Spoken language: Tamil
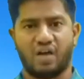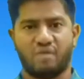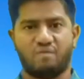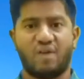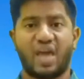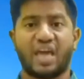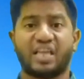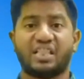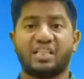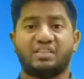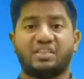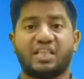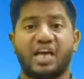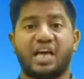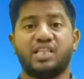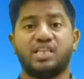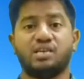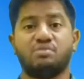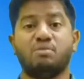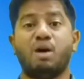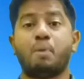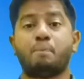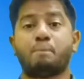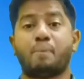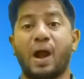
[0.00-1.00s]
வேதத்தை
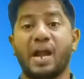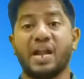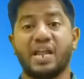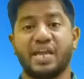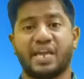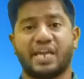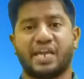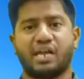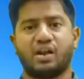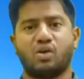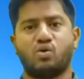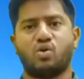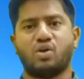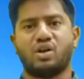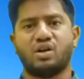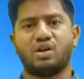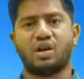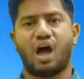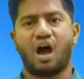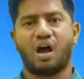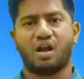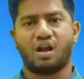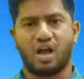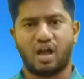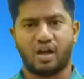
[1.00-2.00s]
அதிகமா படிக்கிற ஒரு
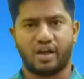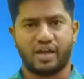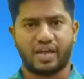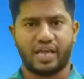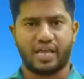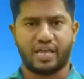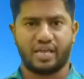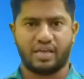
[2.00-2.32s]
நாளாக